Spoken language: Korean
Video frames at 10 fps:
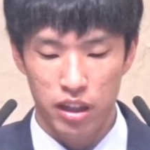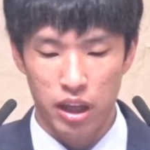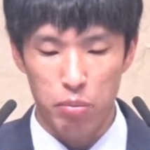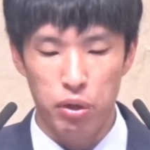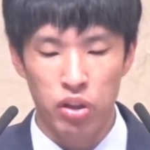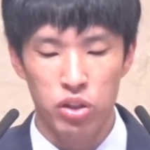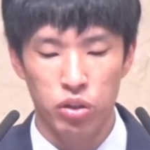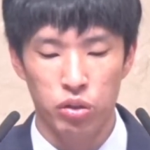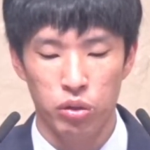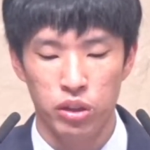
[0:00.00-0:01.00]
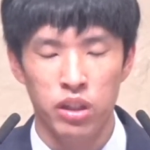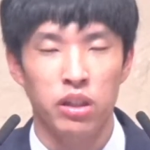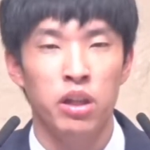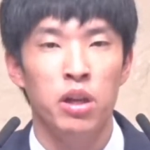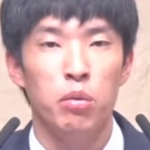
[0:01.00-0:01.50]

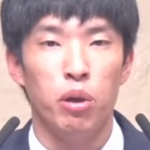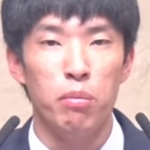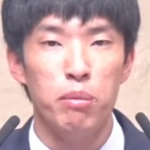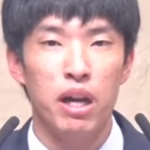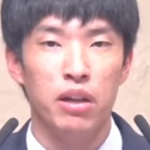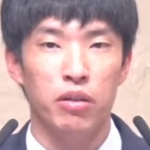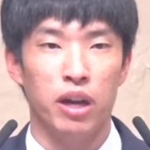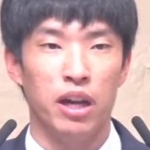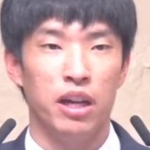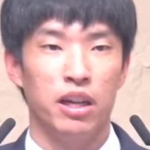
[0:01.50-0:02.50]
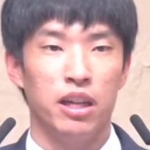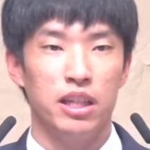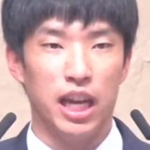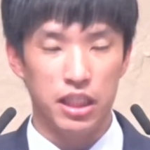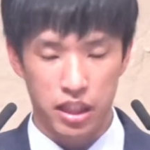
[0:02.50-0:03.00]
단편적으로는 원망과
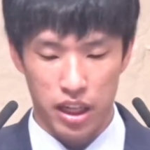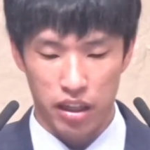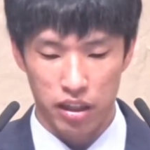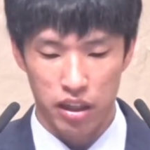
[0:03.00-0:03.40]
자책,